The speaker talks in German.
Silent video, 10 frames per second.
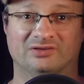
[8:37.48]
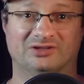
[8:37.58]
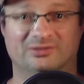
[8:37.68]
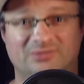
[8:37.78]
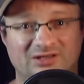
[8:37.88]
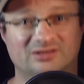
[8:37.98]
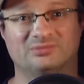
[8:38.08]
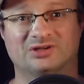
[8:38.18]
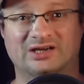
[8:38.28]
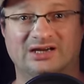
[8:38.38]
Vitamine,
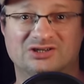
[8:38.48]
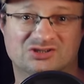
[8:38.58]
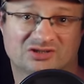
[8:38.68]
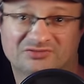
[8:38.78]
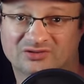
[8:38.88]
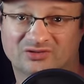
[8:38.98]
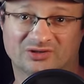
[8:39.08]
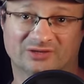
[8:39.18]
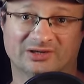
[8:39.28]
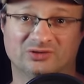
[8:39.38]
Mineralstoffe und so,
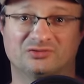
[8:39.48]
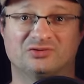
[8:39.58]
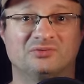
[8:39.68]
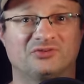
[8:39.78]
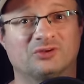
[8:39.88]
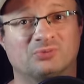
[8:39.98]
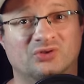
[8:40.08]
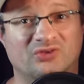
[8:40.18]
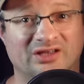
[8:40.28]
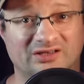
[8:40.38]
dabei nur 50
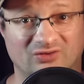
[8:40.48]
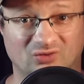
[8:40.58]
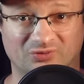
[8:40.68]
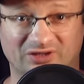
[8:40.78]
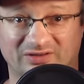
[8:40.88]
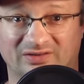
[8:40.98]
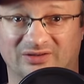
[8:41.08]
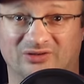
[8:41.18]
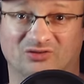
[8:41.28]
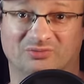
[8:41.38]
Prozent Prozent des Umsatzes
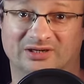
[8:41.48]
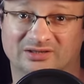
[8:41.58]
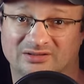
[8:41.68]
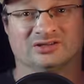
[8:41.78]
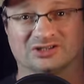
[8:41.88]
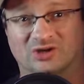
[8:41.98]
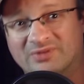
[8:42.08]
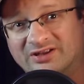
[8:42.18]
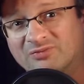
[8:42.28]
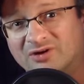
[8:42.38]
ausmachen. Schaut
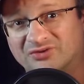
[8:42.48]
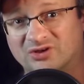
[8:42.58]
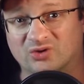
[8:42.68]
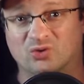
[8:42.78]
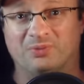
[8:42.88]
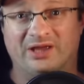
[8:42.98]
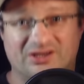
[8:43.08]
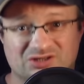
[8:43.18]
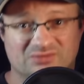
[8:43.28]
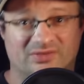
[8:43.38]
mal erstmal auf den
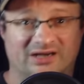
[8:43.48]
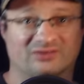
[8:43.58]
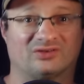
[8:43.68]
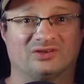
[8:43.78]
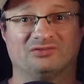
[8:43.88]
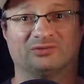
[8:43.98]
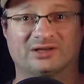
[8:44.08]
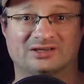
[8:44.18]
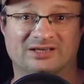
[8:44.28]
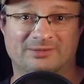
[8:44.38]
europäischen Markt, so sind wir
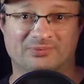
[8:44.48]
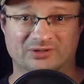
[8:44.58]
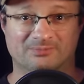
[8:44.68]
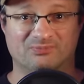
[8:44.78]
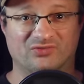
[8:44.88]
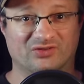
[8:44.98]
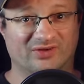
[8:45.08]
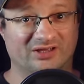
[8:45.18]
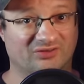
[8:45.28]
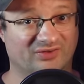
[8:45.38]
bei knapp ähm,
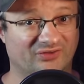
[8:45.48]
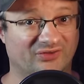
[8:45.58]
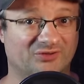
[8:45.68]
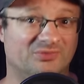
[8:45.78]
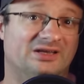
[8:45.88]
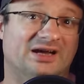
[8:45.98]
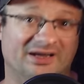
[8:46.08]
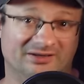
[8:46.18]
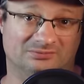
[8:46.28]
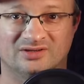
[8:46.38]
22
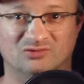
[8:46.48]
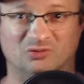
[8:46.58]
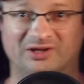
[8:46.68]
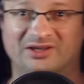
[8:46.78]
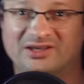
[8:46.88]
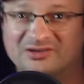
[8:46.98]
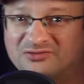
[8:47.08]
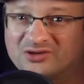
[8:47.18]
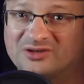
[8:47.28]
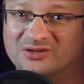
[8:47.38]
Milliarden. Wobei hier
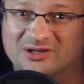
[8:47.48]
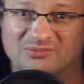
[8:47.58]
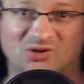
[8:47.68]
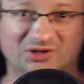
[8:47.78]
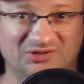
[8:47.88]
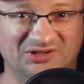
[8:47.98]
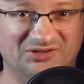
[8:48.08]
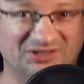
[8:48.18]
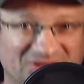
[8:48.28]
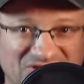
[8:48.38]
von äh, Mordor
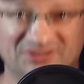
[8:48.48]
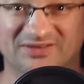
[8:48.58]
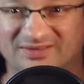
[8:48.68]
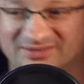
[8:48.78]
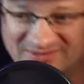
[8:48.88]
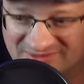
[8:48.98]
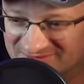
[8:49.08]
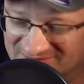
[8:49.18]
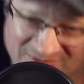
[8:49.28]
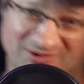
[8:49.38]
Intelligence, äh,
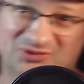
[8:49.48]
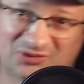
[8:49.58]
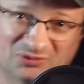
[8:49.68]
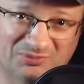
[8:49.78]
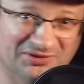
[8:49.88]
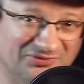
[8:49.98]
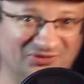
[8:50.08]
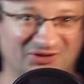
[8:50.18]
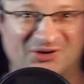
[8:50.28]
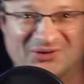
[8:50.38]
das war kurz ein Bild
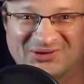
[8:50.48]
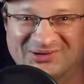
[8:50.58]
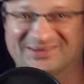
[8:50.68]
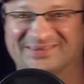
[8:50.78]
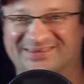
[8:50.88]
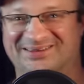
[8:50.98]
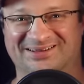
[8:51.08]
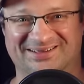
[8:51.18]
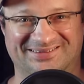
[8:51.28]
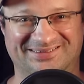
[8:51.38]
von Sauron, also
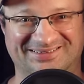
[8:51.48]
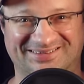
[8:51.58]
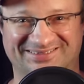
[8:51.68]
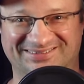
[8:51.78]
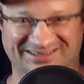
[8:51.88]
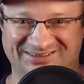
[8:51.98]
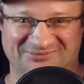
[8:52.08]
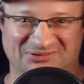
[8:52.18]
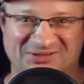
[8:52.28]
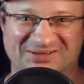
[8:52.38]
die, die, die
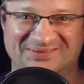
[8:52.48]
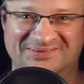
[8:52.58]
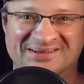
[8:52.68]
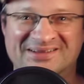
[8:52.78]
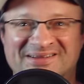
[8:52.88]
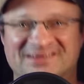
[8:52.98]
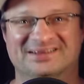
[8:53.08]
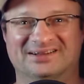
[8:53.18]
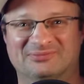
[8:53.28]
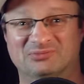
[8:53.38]
heißen wirklich so,
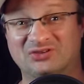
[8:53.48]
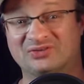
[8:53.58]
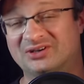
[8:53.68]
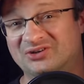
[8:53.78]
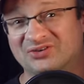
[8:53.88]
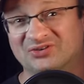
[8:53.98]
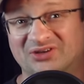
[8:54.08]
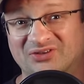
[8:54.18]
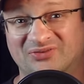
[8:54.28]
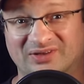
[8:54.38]
ähm, bis
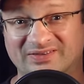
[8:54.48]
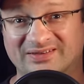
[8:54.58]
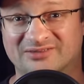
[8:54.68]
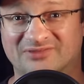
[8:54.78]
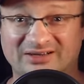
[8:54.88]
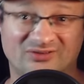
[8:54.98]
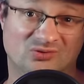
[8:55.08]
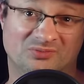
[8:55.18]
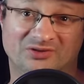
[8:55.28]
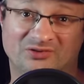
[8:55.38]
2029 ein
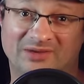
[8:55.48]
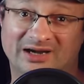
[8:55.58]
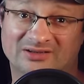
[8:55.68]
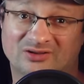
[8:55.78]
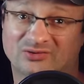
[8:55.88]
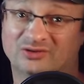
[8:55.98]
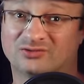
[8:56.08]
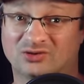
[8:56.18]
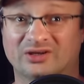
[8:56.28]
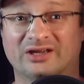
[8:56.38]
Wachstum des Marktes von
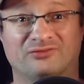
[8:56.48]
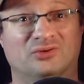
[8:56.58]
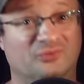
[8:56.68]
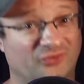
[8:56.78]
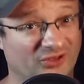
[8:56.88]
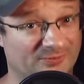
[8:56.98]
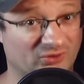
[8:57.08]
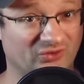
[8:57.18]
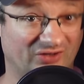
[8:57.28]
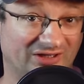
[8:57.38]
circa 50
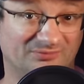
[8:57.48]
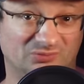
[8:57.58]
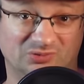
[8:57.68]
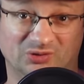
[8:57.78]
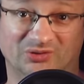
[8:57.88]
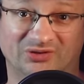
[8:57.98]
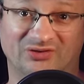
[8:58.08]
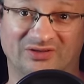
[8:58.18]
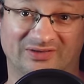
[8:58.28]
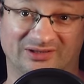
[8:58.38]
Prozent
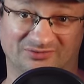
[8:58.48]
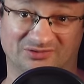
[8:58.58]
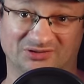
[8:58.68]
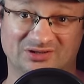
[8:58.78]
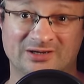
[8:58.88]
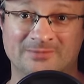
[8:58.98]
prognostiziert wird.